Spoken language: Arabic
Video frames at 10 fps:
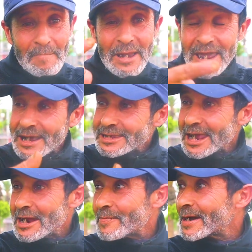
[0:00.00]
ملي
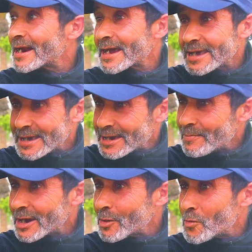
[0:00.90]
كطيح البقره
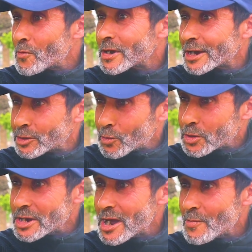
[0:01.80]
كما كيقولوا كيكثروا
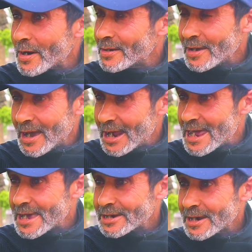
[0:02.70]
الجناوه
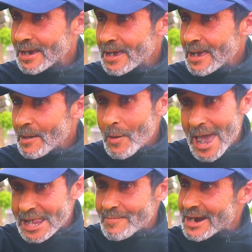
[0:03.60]
علاش
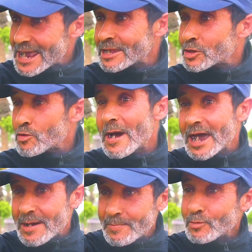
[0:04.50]
وعاد مريض نتوما
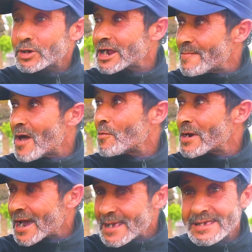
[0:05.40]
كمجتمع
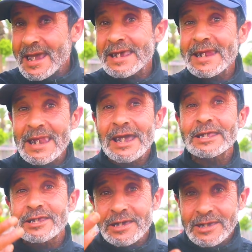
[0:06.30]
ولا كساكنه اللي
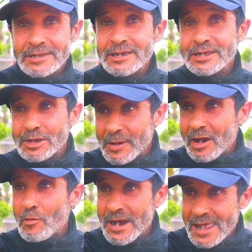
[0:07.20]

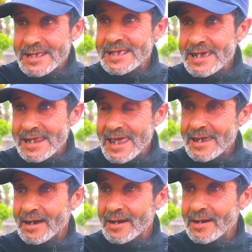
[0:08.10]
كتبراو من هذا السيد
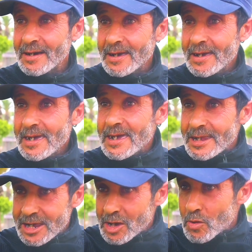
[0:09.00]
هذا
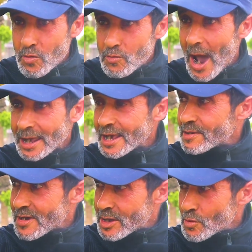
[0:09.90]
ديروا واحد
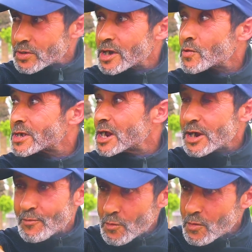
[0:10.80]
سميتو ديروا
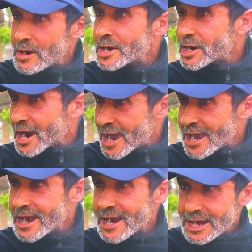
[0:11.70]
تليفون ولا
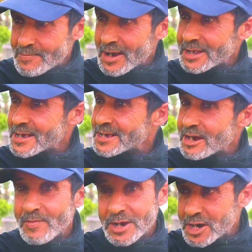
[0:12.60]
شكايه الناس
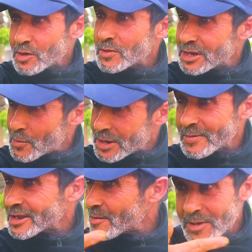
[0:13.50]
مختصين باش يجيو يديو
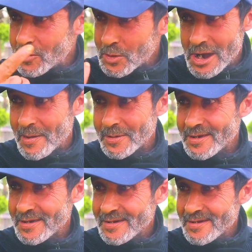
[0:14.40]
السبيطار ما يدوش الحبس